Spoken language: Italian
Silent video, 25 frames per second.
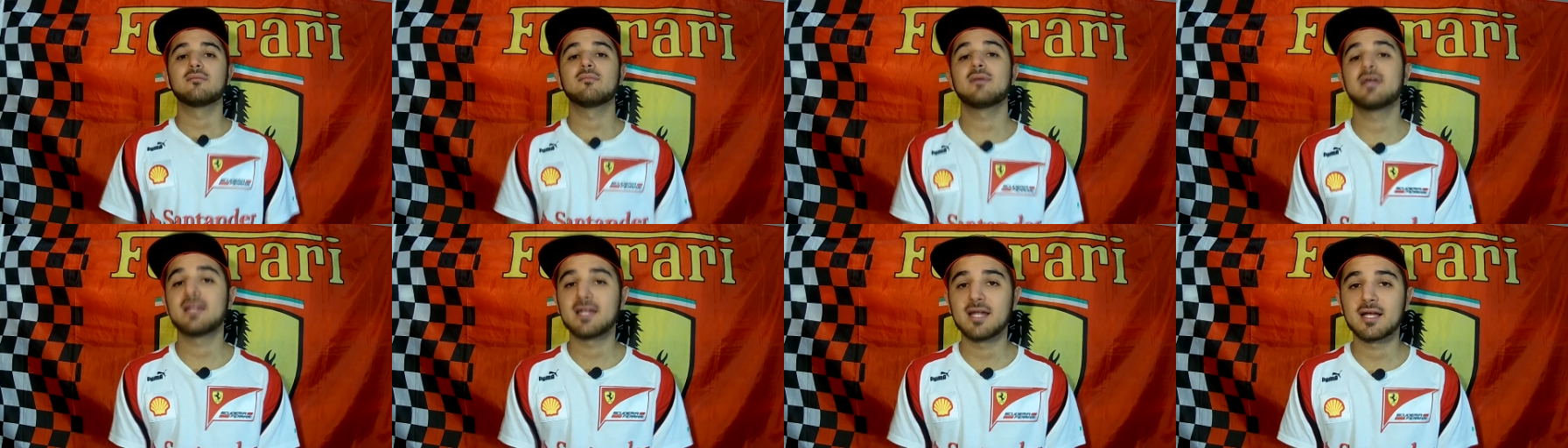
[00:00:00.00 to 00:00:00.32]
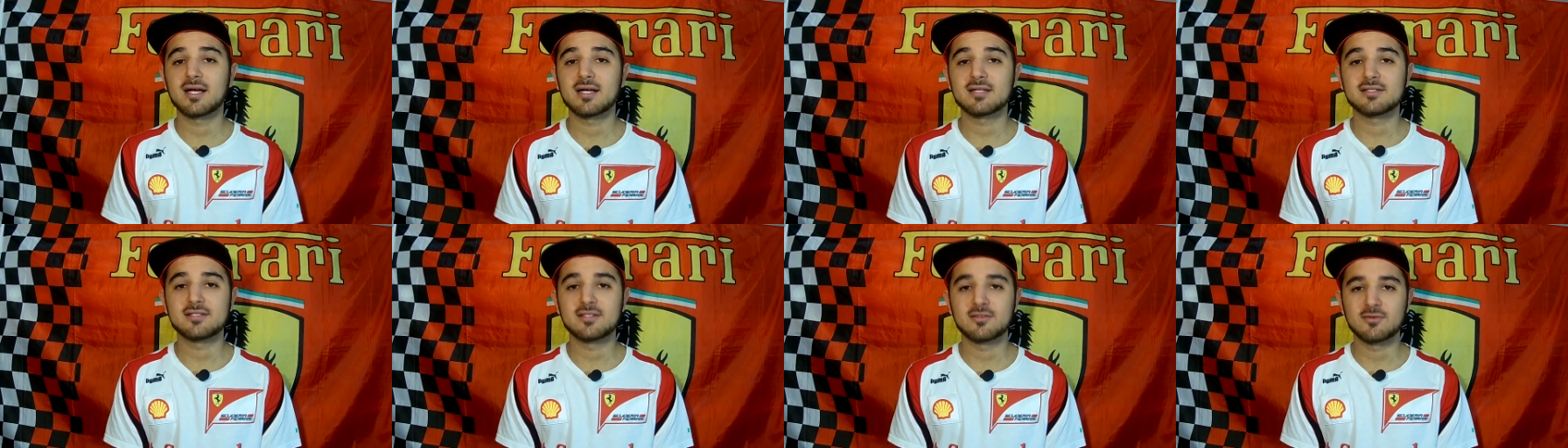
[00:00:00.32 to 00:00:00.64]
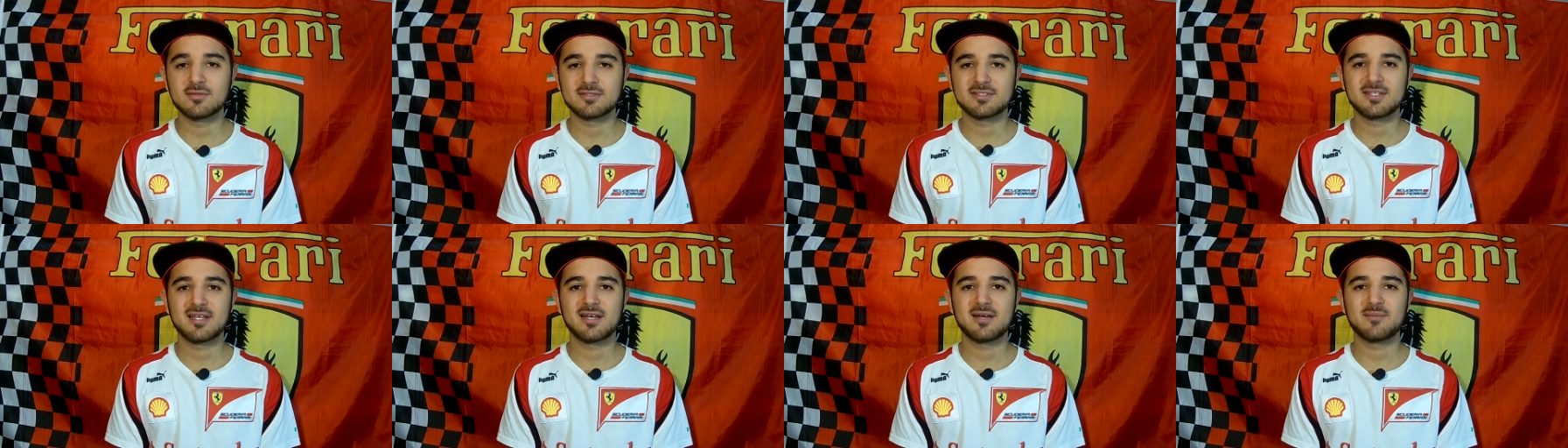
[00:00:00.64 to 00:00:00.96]
Bene ragazzi,
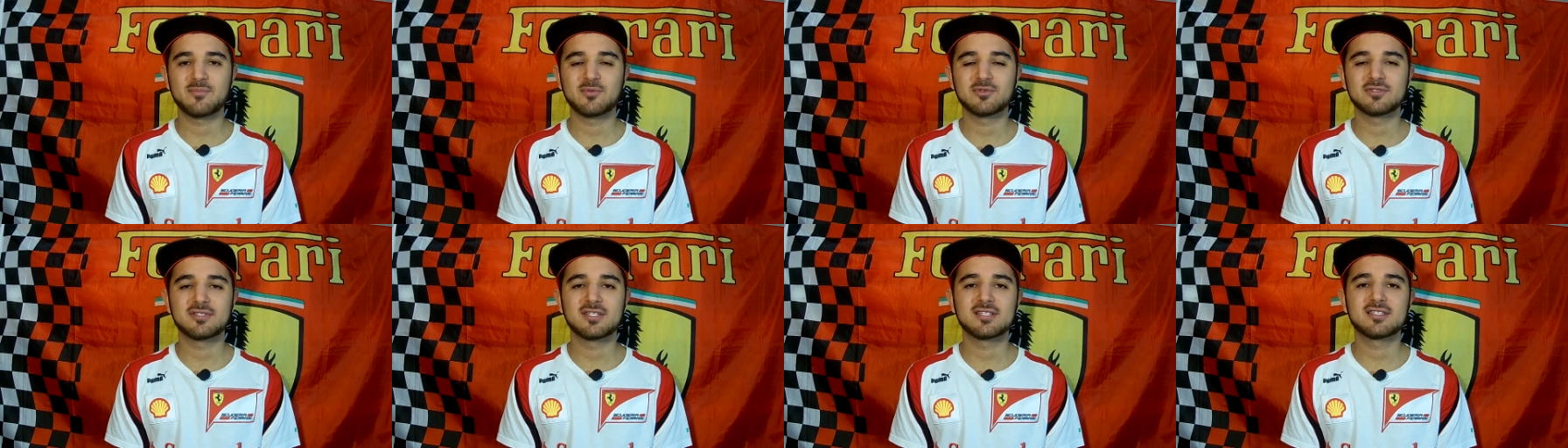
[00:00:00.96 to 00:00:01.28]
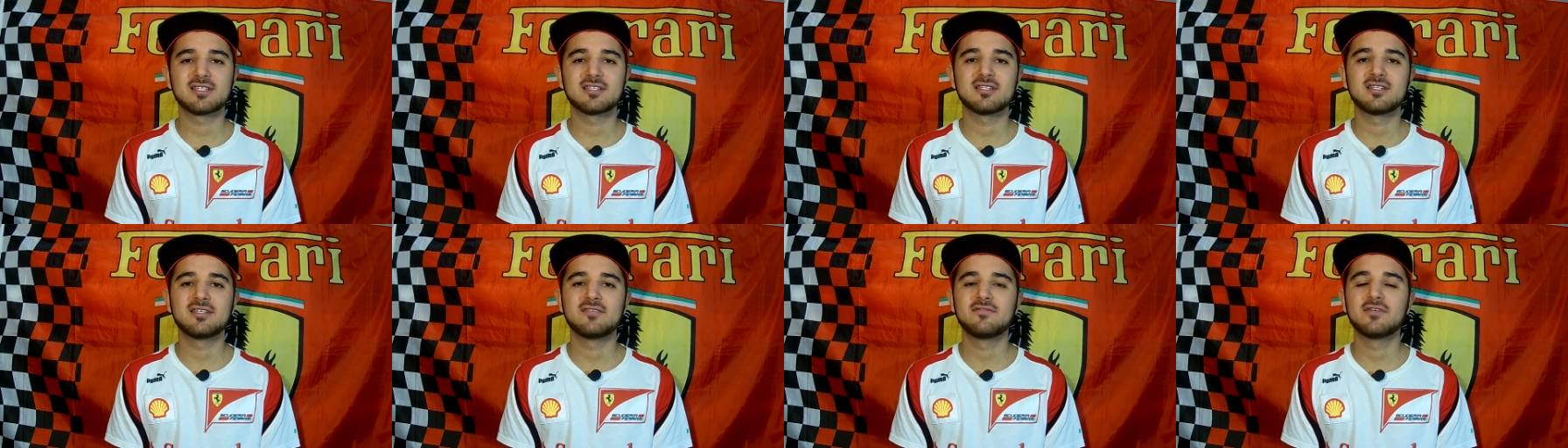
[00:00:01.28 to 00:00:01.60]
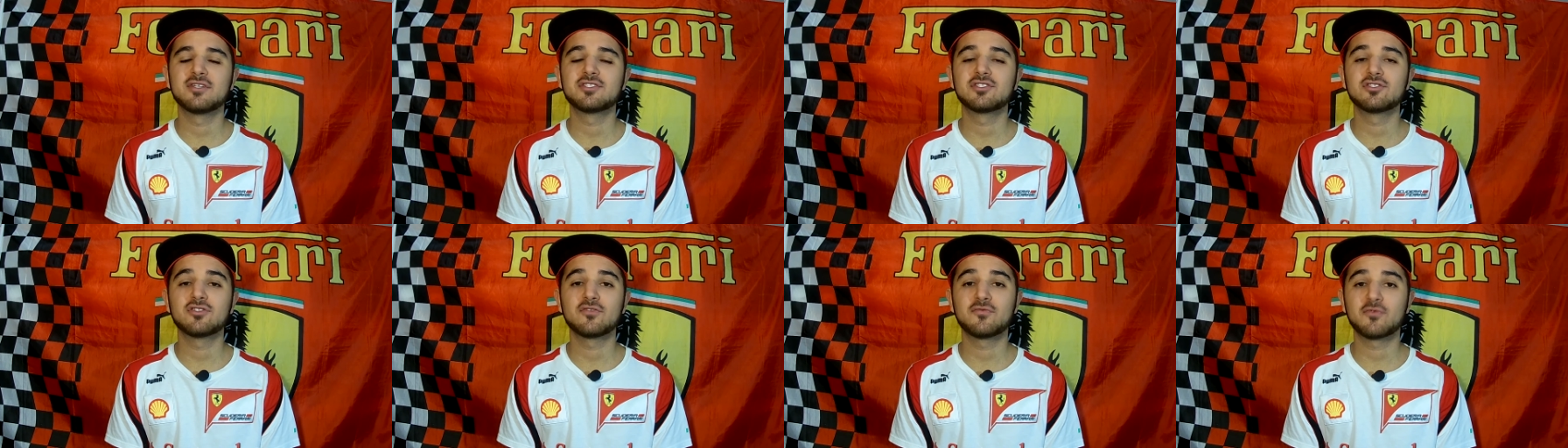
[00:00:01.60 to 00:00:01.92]
questa puntata di
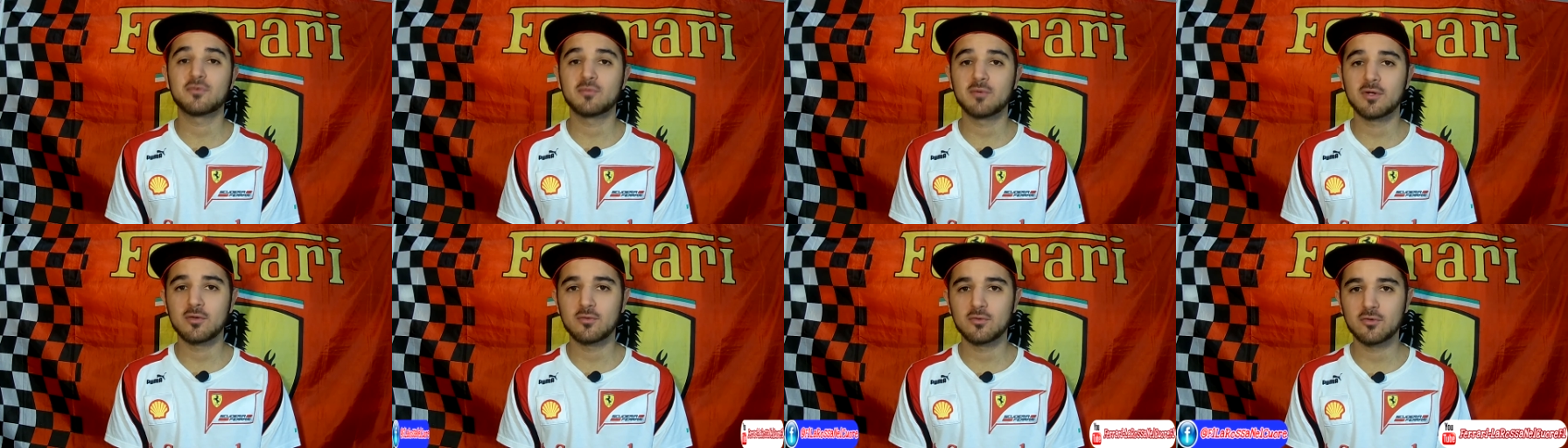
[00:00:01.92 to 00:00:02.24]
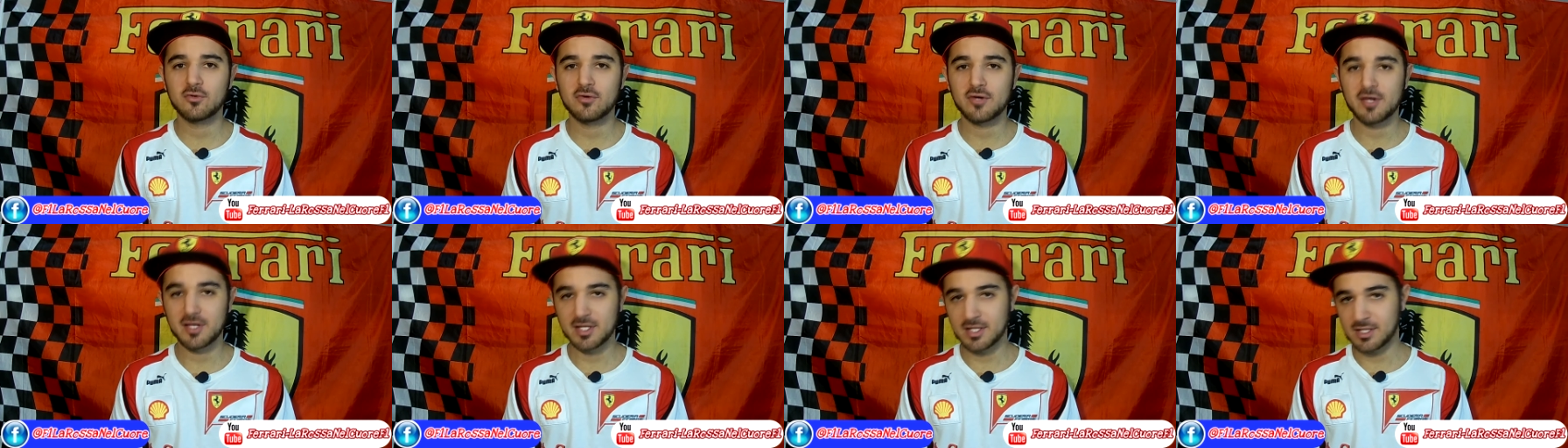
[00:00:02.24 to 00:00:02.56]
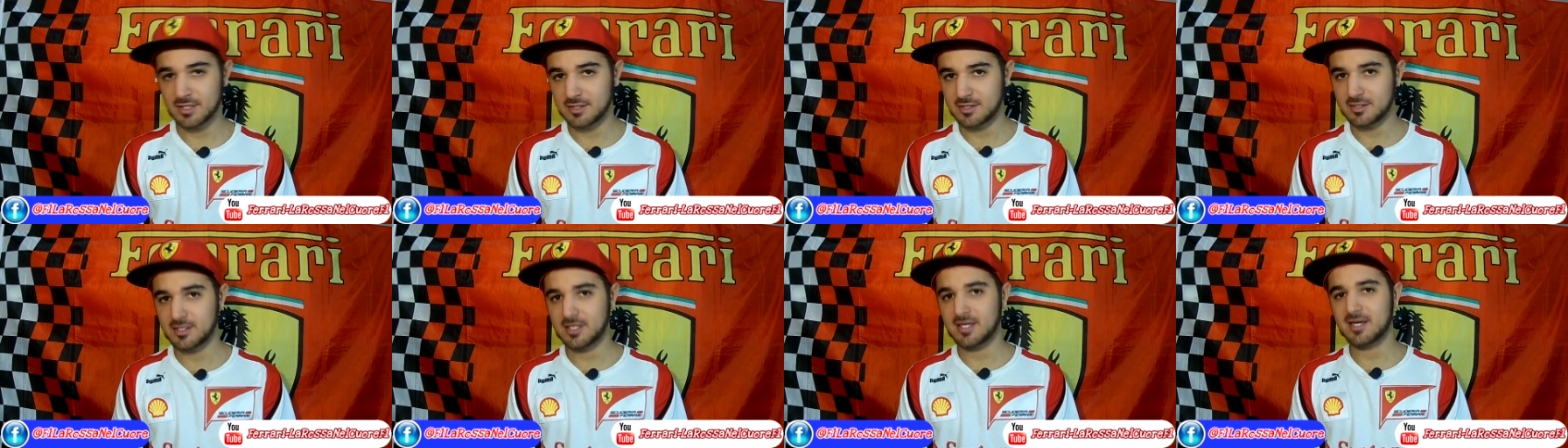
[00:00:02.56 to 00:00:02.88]
Viaggiando in Formula 1
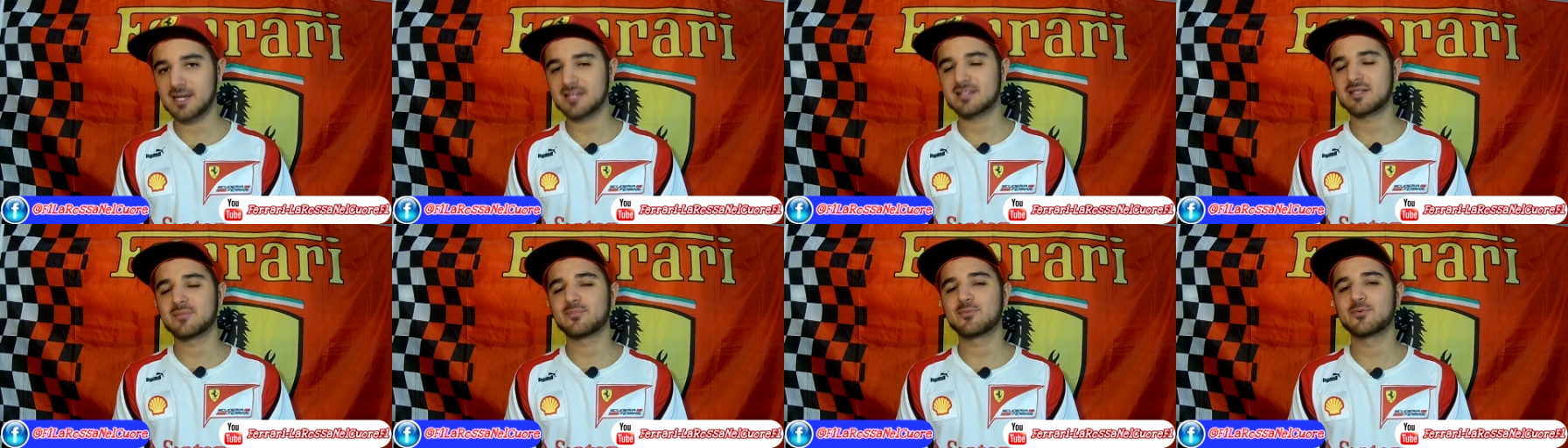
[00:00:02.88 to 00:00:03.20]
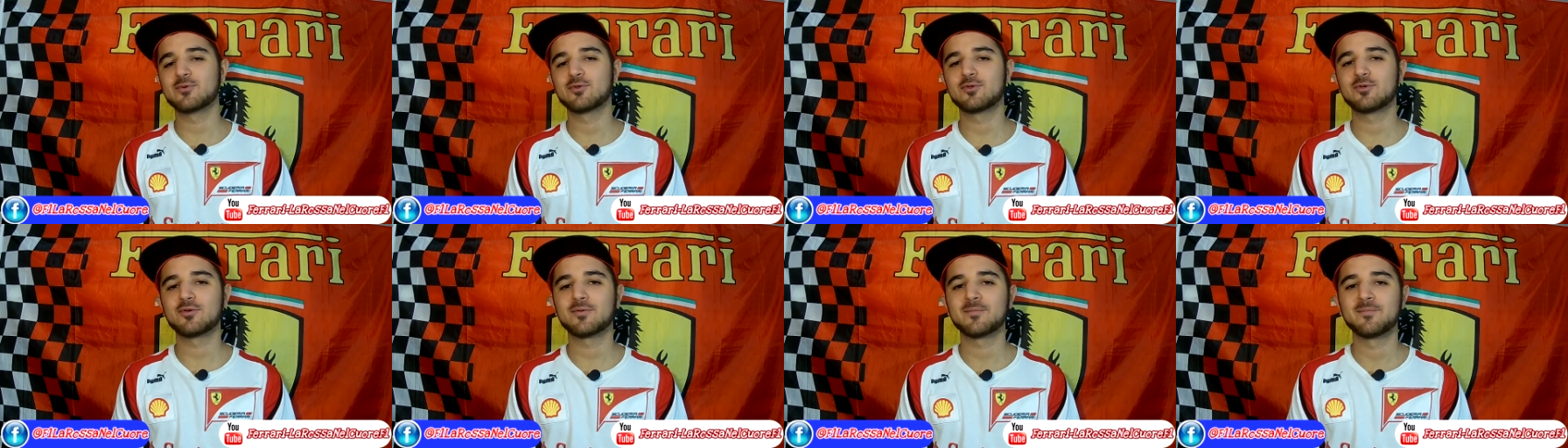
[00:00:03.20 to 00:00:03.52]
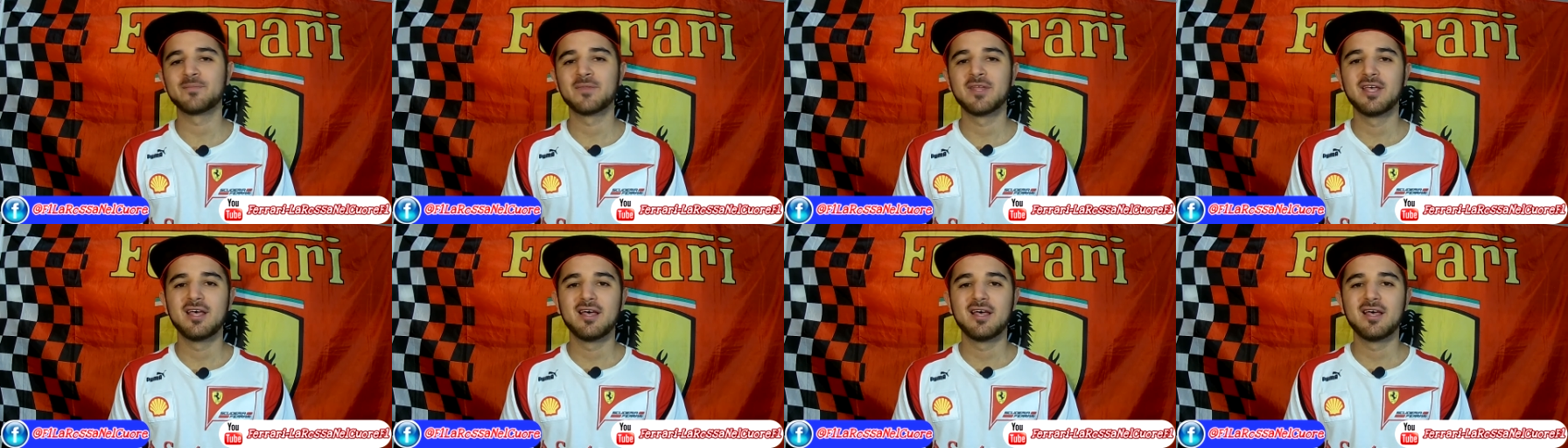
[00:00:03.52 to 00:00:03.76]
era dedicata appunto